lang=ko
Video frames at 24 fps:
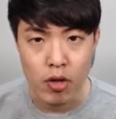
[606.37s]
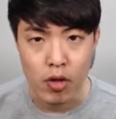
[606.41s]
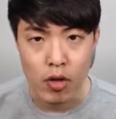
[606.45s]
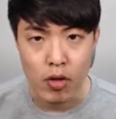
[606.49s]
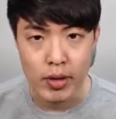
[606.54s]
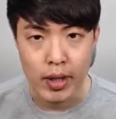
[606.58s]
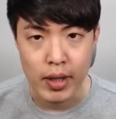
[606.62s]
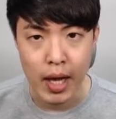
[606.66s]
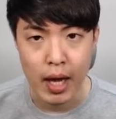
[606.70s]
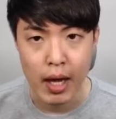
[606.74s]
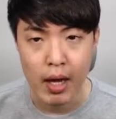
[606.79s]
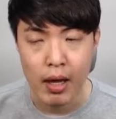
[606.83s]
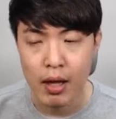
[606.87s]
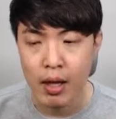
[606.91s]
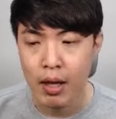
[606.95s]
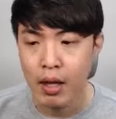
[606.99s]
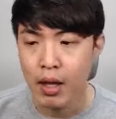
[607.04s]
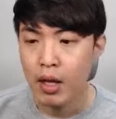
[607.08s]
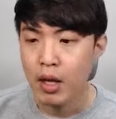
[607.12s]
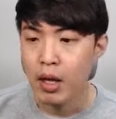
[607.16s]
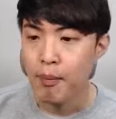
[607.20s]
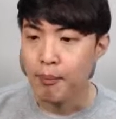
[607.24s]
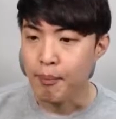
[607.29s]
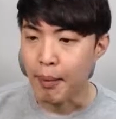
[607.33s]
이런 게
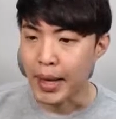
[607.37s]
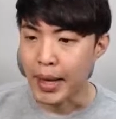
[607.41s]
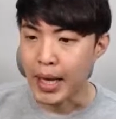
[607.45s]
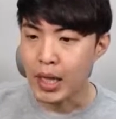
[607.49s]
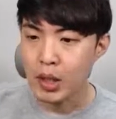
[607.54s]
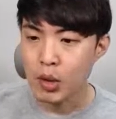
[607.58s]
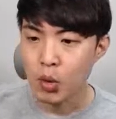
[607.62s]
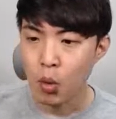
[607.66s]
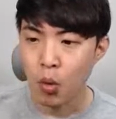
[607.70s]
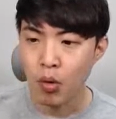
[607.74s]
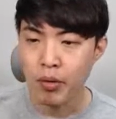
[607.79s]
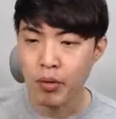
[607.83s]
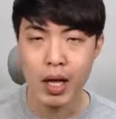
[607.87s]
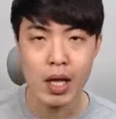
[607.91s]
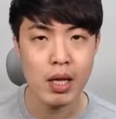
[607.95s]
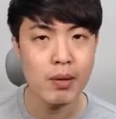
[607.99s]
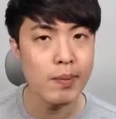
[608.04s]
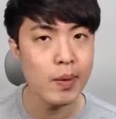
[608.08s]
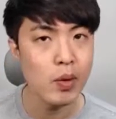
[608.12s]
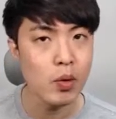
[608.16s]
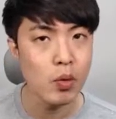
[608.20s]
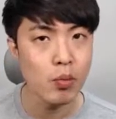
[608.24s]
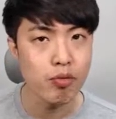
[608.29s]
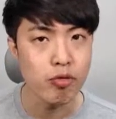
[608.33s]
메인
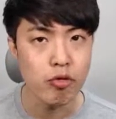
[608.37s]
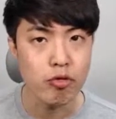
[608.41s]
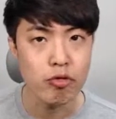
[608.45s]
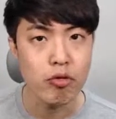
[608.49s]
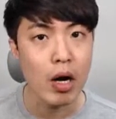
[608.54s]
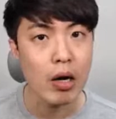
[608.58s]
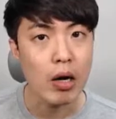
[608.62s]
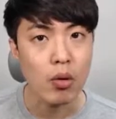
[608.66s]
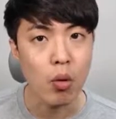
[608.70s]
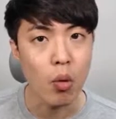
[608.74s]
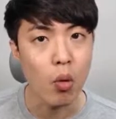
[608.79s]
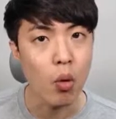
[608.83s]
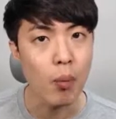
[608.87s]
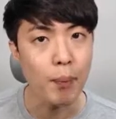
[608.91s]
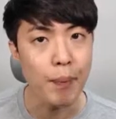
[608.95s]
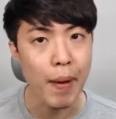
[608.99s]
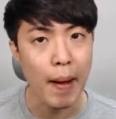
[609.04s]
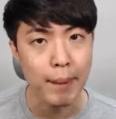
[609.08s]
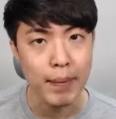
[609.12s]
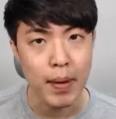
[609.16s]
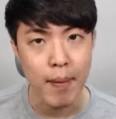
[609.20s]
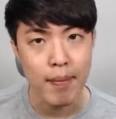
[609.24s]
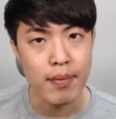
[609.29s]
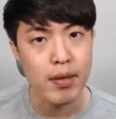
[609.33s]
동사임에도 불구하고
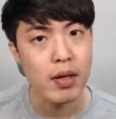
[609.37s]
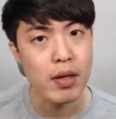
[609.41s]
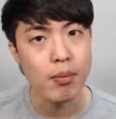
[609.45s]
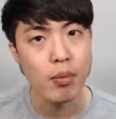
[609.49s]
밥값을